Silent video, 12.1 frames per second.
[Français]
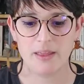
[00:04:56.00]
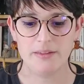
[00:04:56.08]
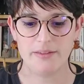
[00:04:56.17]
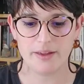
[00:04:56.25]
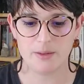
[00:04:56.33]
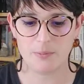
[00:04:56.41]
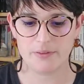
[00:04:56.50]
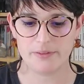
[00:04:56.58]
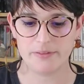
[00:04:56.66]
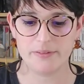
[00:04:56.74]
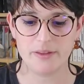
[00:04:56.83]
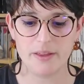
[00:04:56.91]
qui a réellement
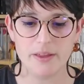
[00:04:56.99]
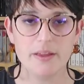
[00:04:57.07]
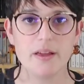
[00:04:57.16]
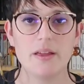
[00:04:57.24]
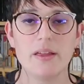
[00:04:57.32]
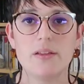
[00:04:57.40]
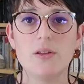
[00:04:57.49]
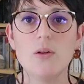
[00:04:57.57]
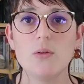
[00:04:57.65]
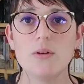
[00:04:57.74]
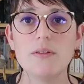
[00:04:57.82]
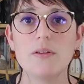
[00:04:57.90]
existé, et dans
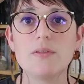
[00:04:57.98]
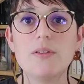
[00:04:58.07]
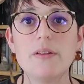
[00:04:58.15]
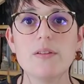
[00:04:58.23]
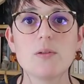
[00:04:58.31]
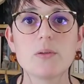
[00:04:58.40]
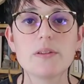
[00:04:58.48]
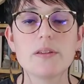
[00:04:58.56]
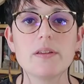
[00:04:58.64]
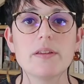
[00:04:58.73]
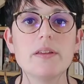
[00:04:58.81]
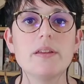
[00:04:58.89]
le livre, en fait, donc,
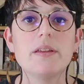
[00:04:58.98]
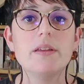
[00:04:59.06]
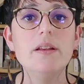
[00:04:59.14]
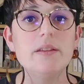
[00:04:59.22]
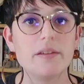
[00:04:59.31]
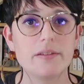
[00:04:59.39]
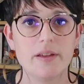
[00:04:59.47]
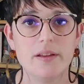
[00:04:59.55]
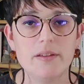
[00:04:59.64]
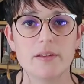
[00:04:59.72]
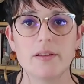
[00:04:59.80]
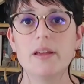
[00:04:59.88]
il
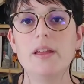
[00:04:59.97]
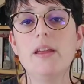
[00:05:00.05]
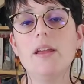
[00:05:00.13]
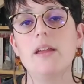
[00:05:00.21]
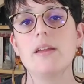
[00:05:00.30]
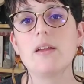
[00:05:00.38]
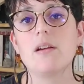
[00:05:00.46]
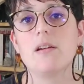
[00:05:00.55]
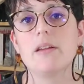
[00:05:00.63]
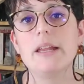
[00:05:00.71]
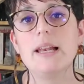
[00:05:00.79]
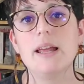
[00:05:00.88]
décède, et
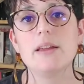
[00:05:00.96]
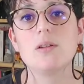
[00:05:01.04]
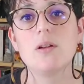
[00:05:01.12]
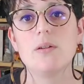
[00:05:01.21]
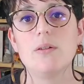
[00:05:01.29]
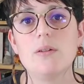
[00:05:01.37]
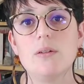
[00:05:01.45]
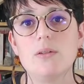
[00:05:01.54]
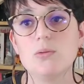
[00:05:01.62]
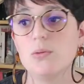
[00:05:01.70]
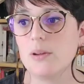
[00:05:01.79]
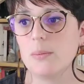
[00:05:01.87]
il lègue
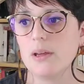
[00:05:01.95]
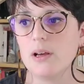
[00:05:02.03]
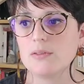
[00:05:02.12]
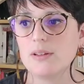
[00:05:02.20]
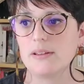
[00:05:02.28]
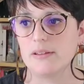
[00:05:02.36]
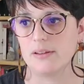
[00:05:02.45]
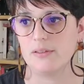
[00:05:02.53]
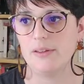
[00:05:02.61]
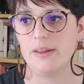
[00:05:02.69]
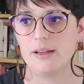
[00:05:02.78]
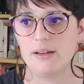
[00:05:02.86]
tous ses biens, en fait, à sa
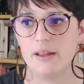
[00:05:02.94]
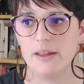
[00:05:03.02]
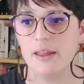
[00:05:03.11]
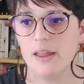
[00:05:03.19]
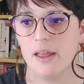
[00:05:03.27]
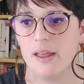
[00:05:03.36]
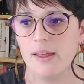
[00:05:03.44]
fille Aglaé,